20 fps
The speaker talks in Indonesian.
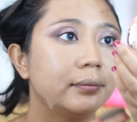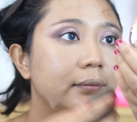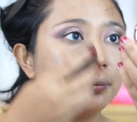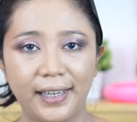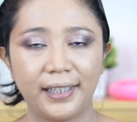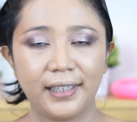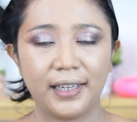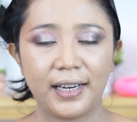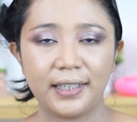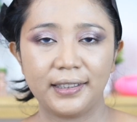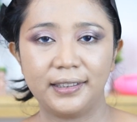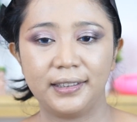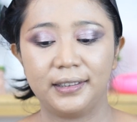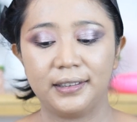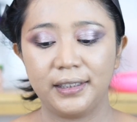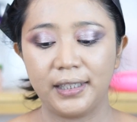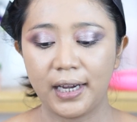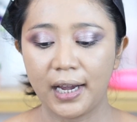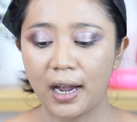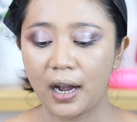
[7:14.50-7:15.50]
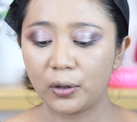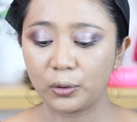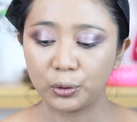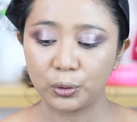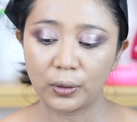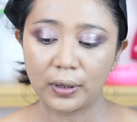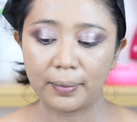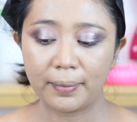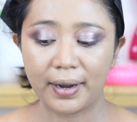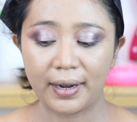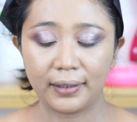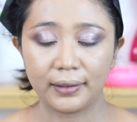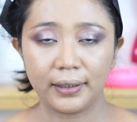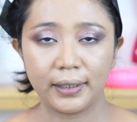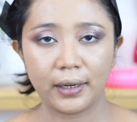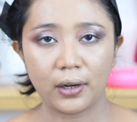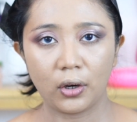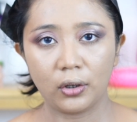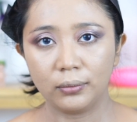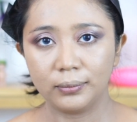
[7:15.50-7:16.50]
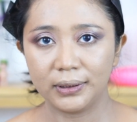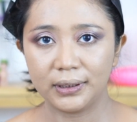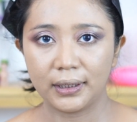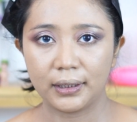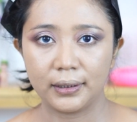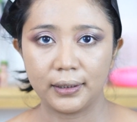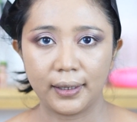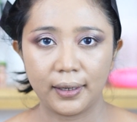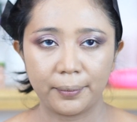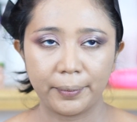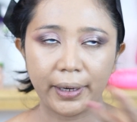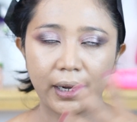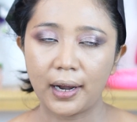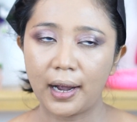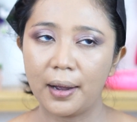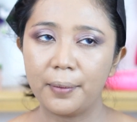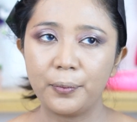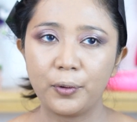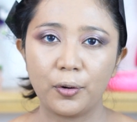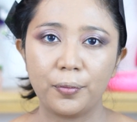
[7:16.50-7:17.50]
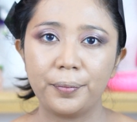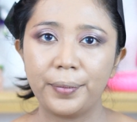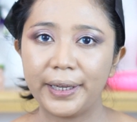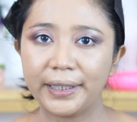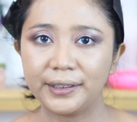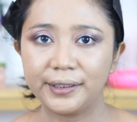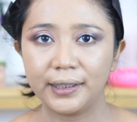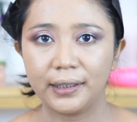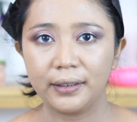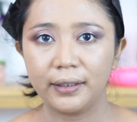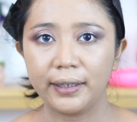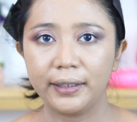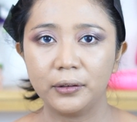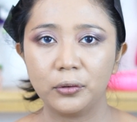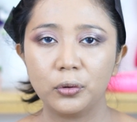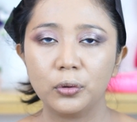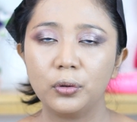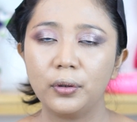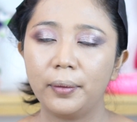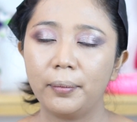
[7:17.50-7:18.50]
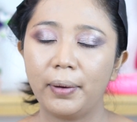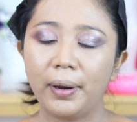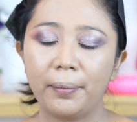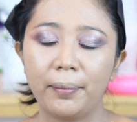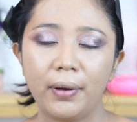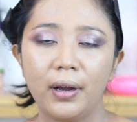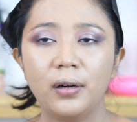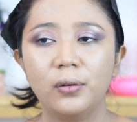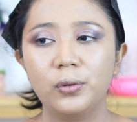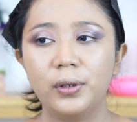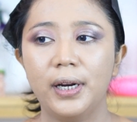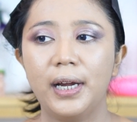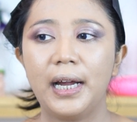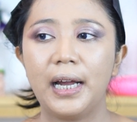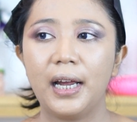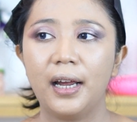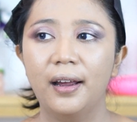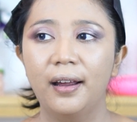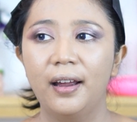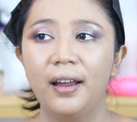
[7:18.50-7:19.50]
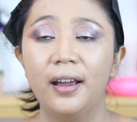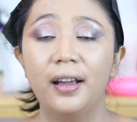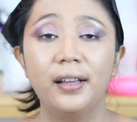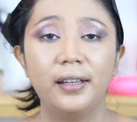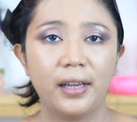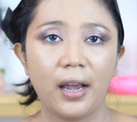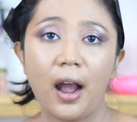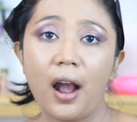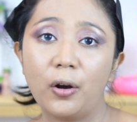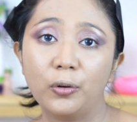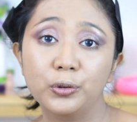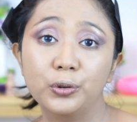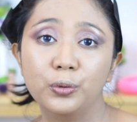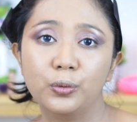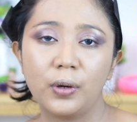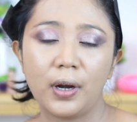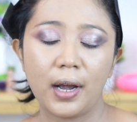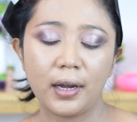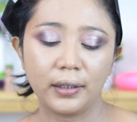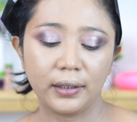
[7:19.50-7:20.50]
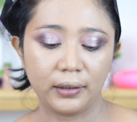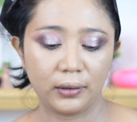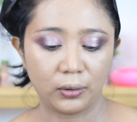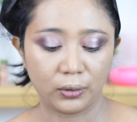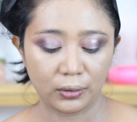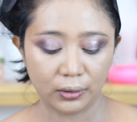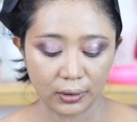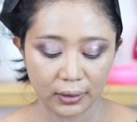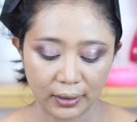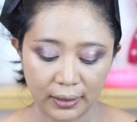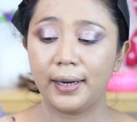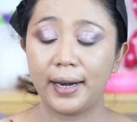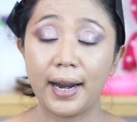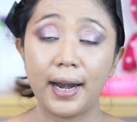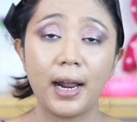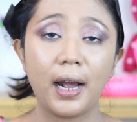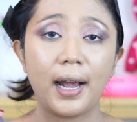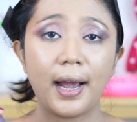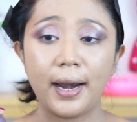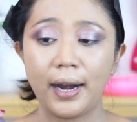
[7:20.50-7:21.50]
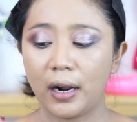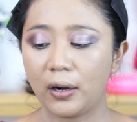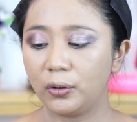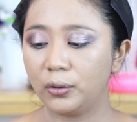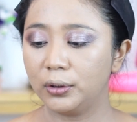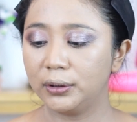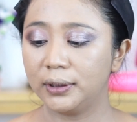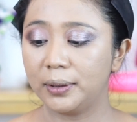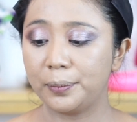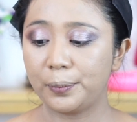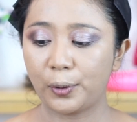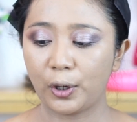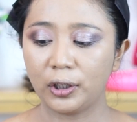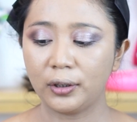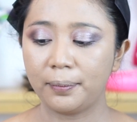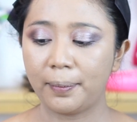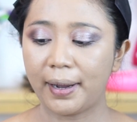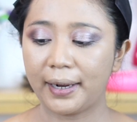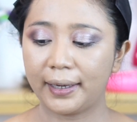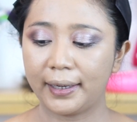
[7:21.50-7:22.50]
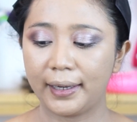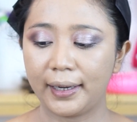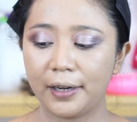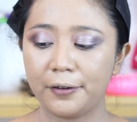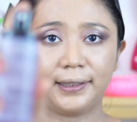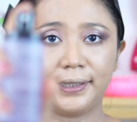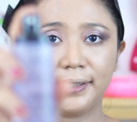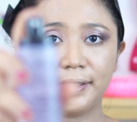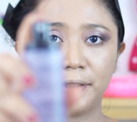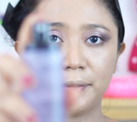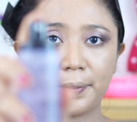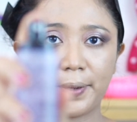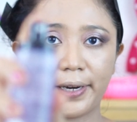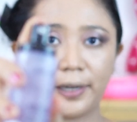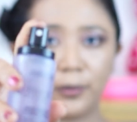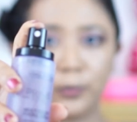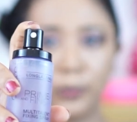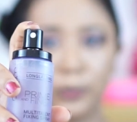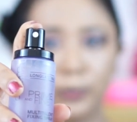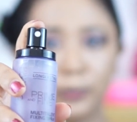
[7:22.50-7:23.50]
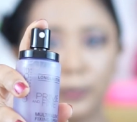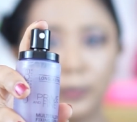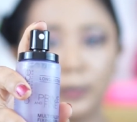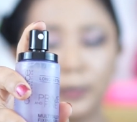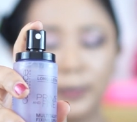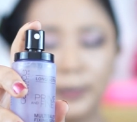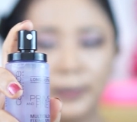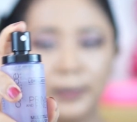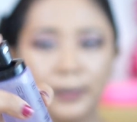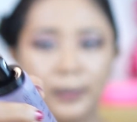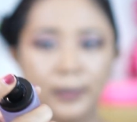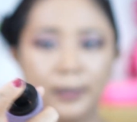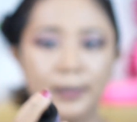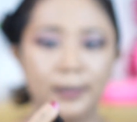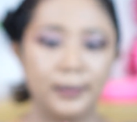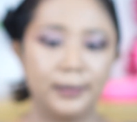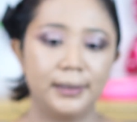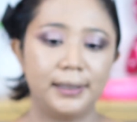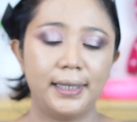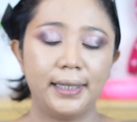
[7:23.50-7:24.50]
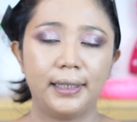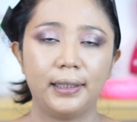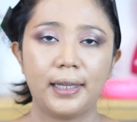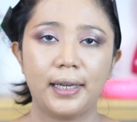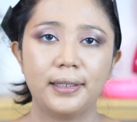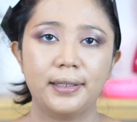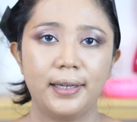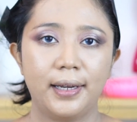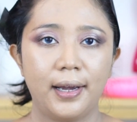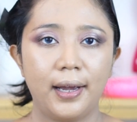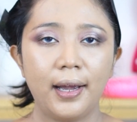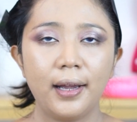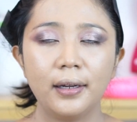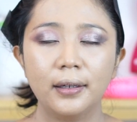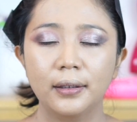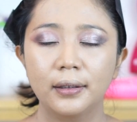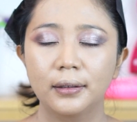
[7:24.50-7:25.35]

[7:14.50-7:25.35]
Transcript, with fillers: begini hasilnya, aku suka banget nih kalau misalnya make up complexionnya itu memang udah yang aku suka gitu. Dan akan aku semprot pakai sing spray dulu, sedikit aja